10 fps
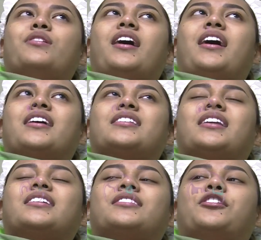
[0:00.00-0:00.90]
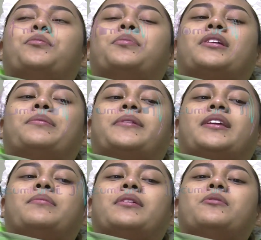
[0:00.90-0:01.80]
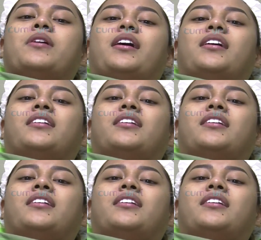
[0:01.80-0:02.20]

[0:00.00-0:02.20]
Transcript: udah sering sih kalau pergi pergi berdua